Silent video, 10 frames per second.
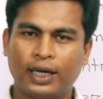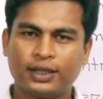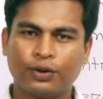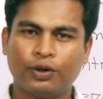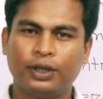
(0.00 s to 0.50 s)

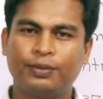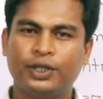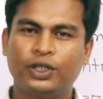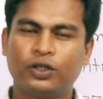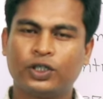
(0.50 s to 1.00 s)
আশা করি
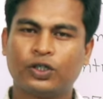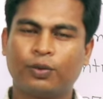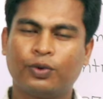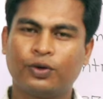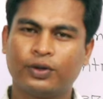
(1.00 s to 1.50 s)
ভিডিওটি
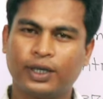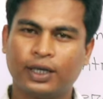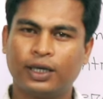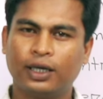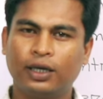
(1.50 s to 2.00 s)
সম্পূর্ণ
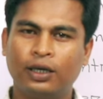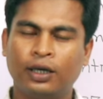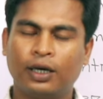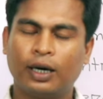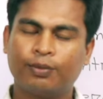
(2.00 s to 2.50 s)
দেখলে
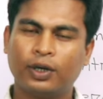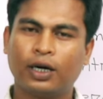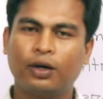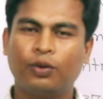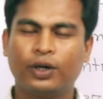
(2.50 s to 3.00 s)

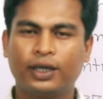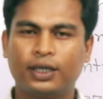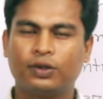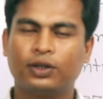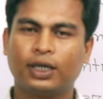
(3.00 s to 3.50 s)
আপনারা অনেক
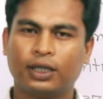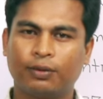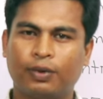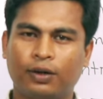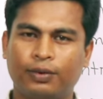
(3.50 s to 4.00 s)
কিছুই
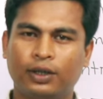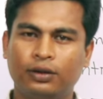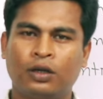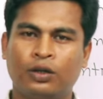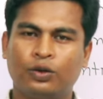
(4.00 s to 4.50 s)
জানতে পারবেন
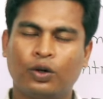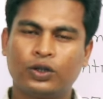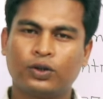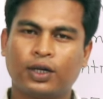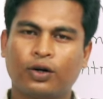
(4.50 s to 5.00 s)

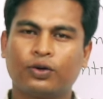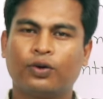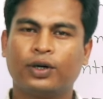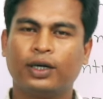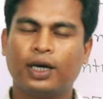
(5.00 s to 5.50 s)
ধৈর্য ধারণ
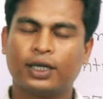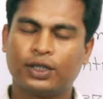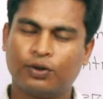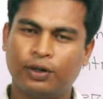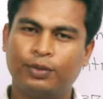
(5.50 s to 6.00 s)
করে
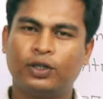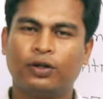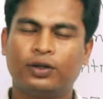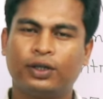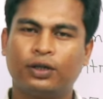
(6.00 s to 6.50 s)
আশা করি
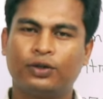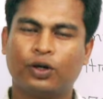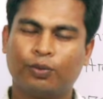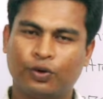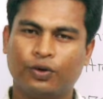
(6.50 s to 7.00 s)
ভিডিওটি
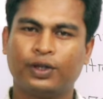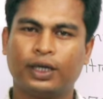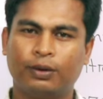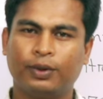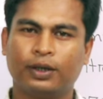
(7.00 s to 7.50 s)
সম্পূর্ণ
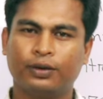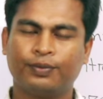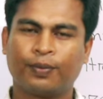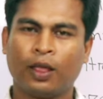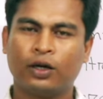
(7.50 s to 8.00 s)
দেখবেন
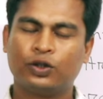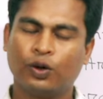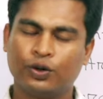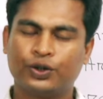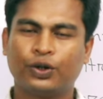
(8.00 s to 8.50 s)

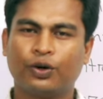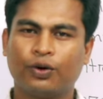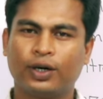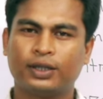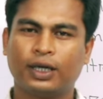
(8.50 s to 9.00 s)
চলুন শুরু
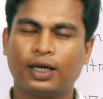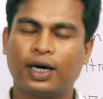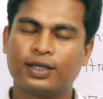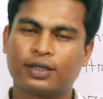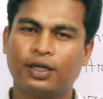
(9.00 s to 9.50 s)
করা যাক
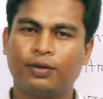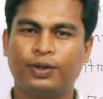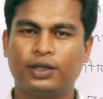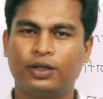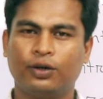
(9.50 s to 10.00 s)
আজকের
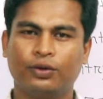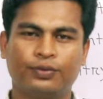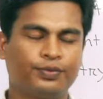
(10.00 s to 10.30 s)
ভিডিও